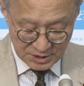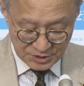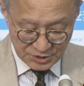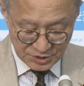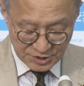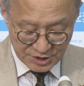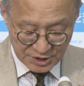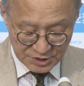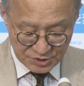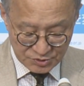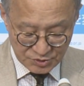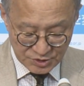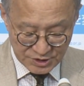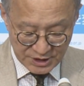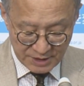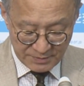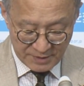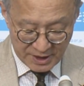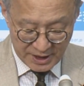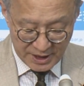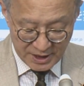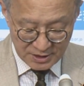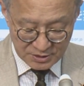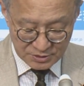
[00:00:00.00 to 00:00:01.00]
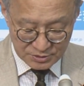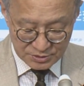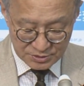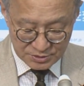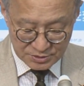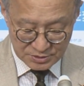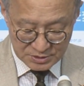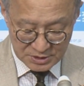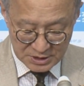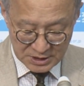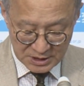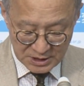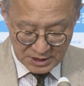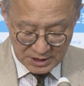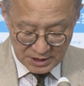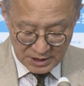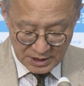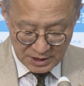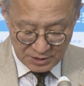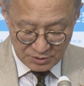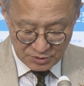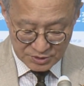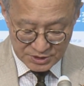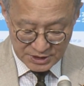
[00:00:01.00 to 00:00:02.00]
そして少しでも早く
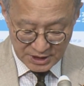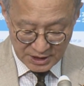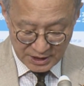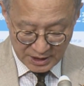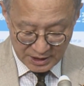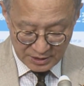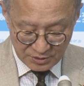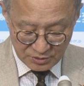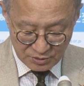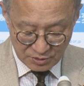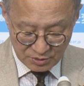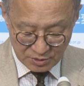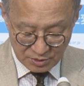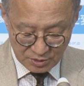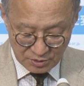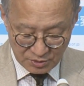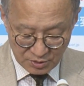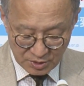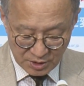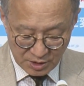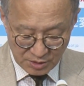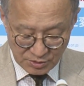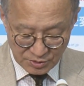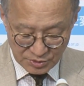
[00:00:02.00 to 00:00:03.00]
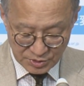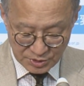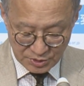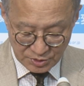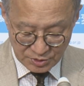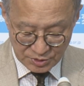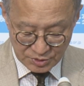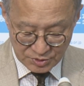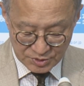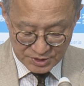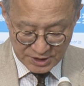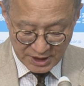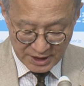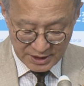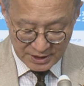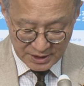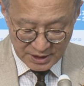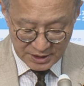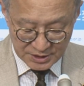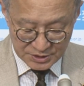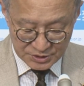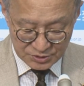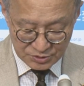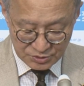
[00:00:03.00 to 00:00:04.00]
6者会合、6か国協議を再
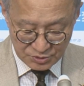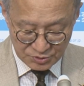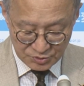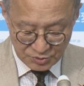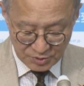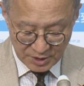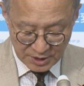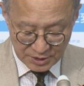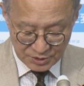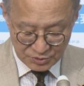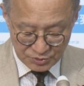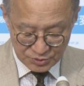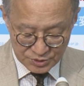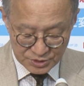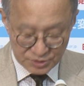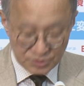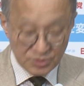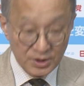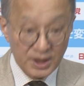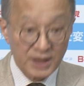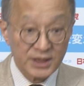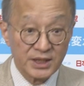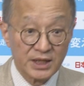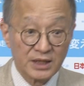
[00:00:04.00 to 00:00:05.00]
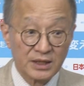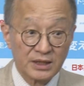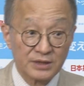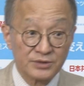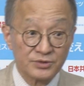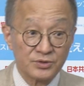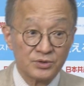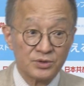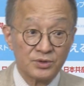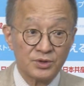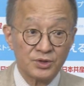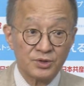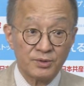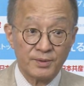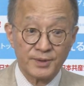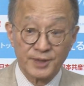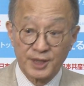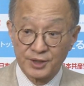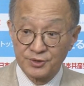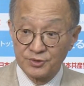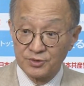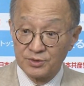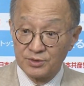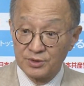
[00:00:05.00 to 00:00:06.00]
開することが共通の課題だと述べ
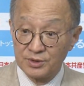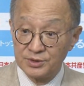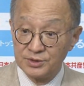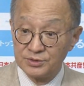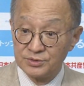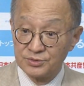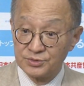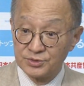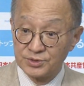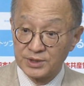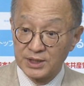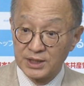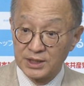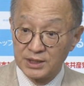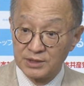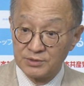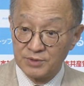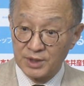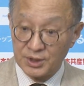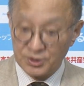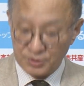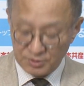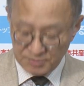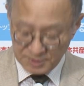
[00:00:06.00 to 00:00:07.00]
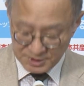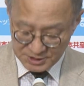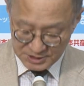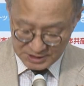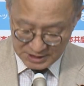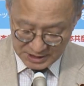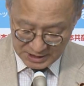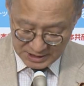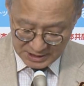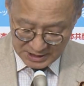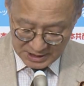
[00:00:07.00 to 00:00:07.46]
たということで言われております。